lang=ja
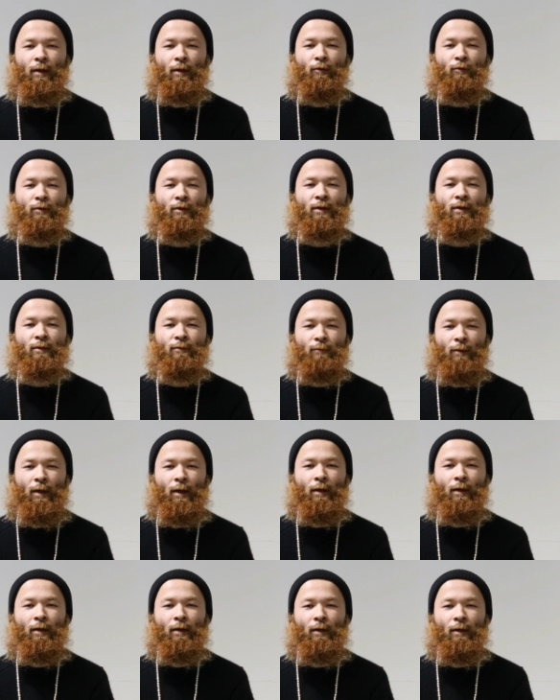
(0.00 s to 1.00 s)
本日
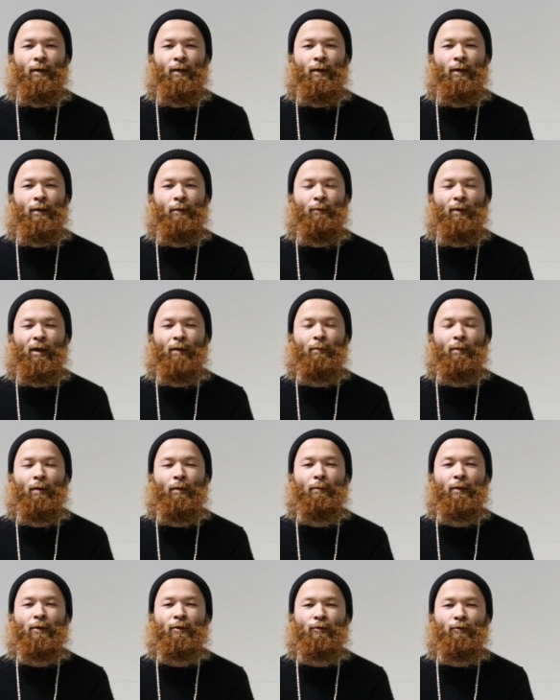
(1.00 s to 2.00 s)
は、えー、わが
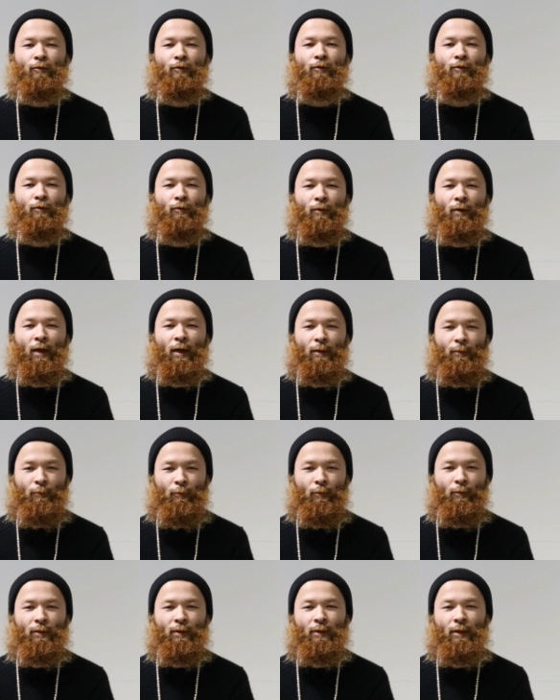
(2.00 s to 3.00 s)
まま別注の紹介
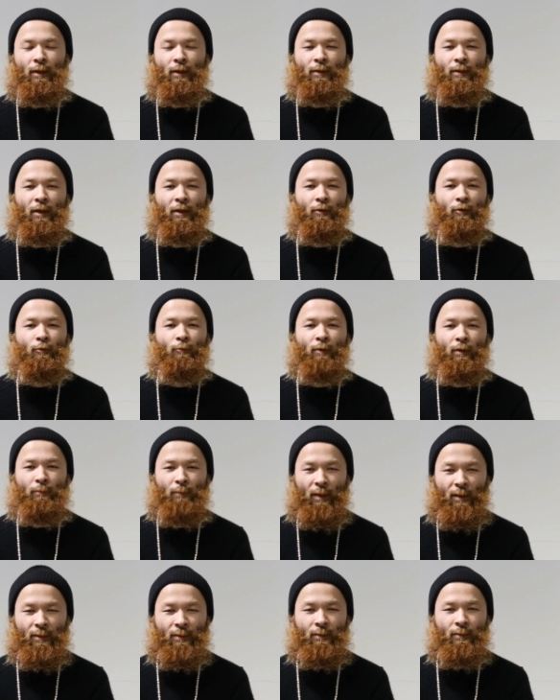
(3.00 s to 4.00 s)
をしていきたいと思い
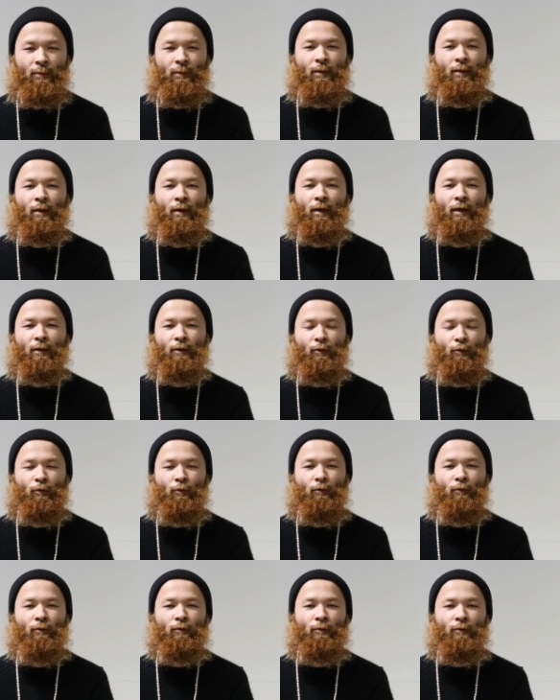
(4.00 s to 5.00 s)
ます。えー、
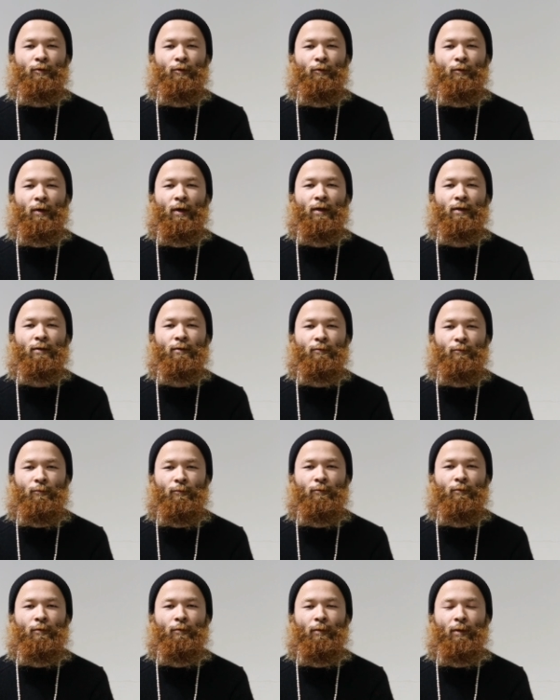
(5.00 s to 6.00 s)
今日紹介す
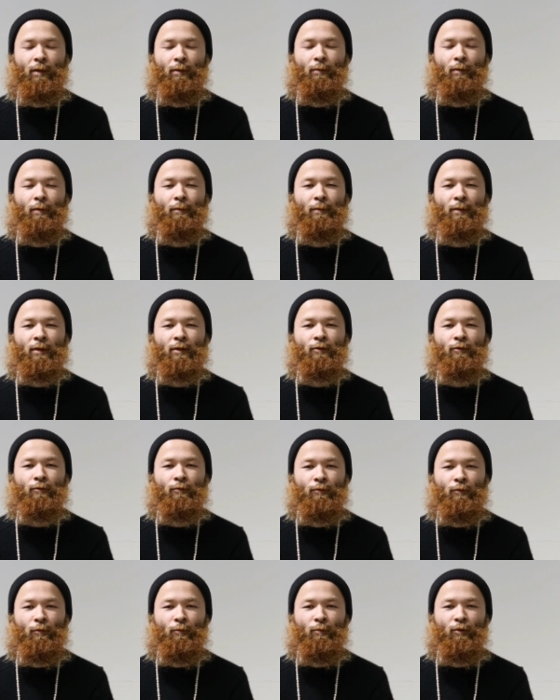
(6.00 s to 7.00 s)
るわがまま別
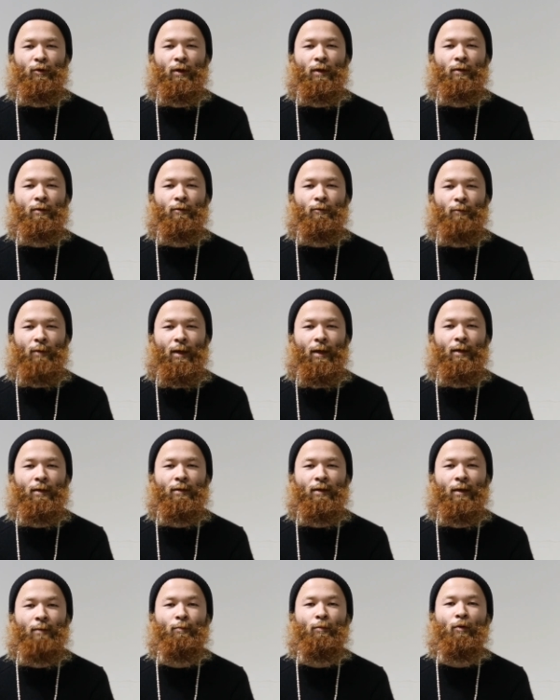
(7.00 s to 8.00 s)
注のブランドは
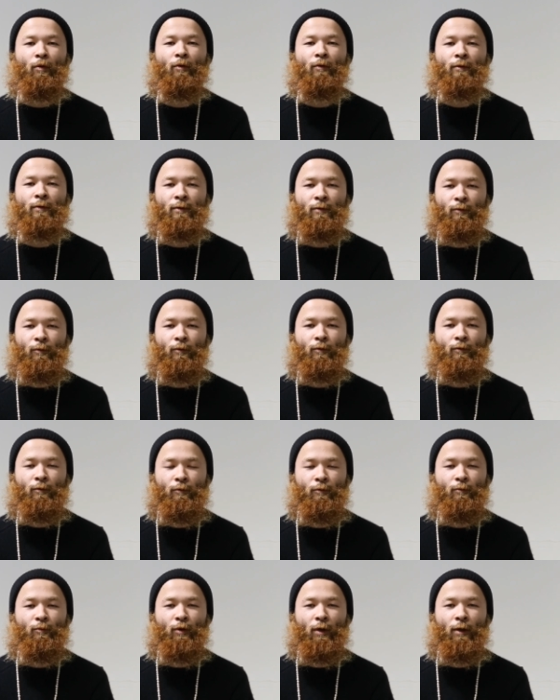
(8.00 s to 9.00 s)
テンボックスと
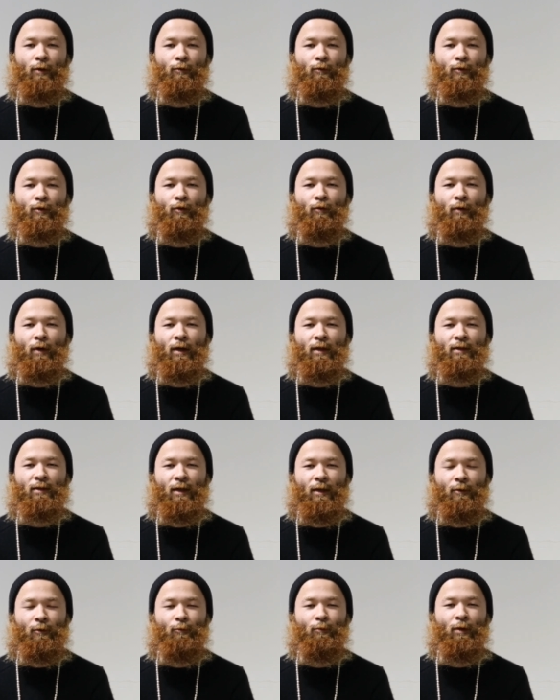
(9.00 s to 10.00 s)
いうブランドを紹介し
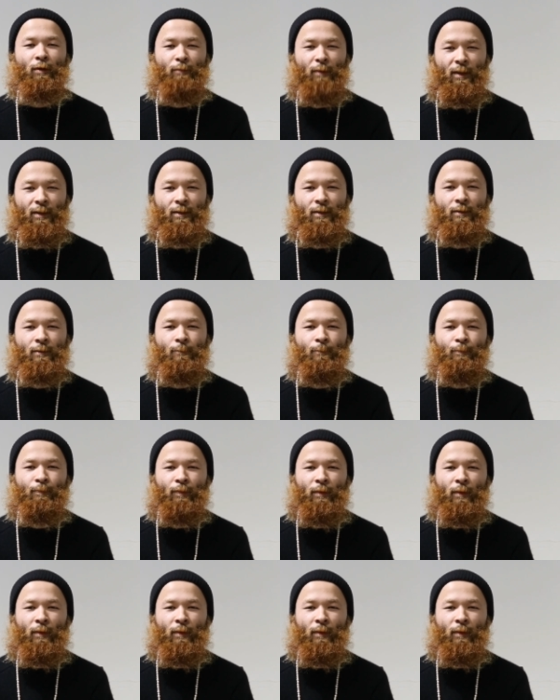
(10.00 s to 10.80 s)
たいと思います。